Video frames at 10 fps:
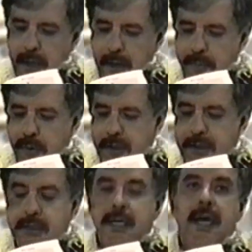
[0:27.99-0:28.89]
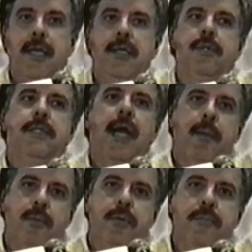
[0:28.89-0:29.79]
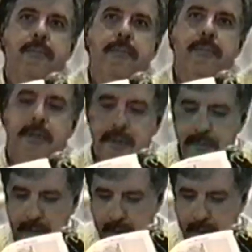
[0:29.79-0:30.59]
A Política e o Diabo. Né?